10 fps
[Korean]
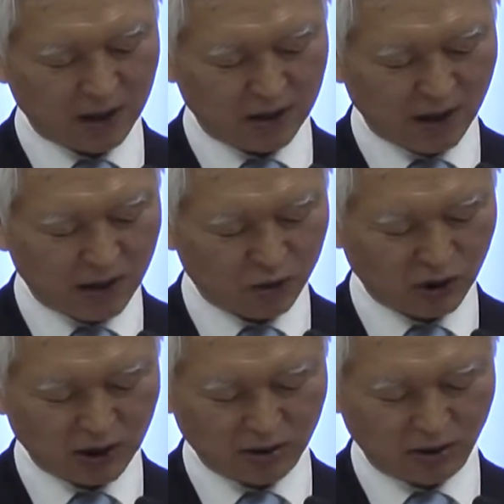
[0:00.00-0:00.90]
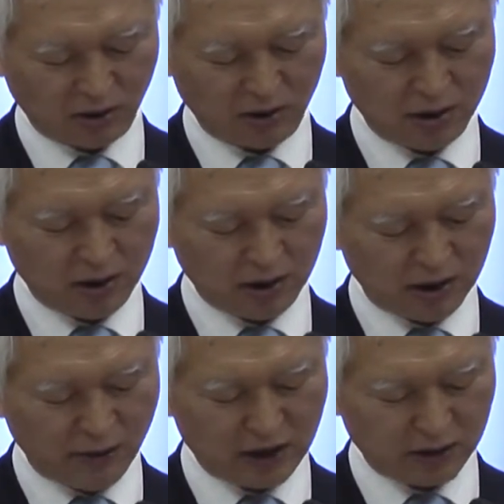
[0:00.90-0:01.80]
예수께서
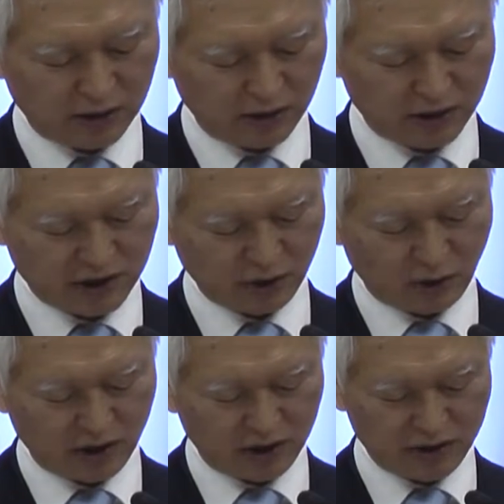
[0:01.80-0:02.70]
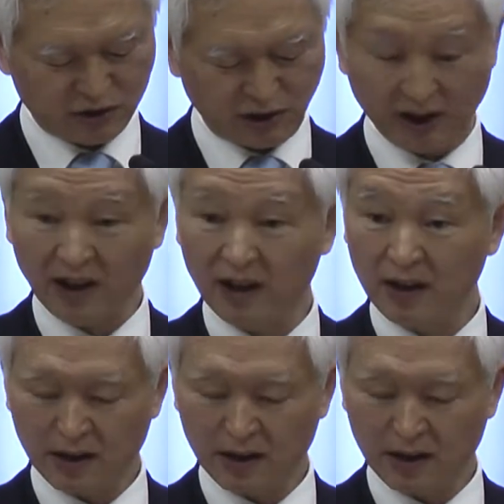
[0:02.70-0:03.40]
이 말을 들으시고 이르시되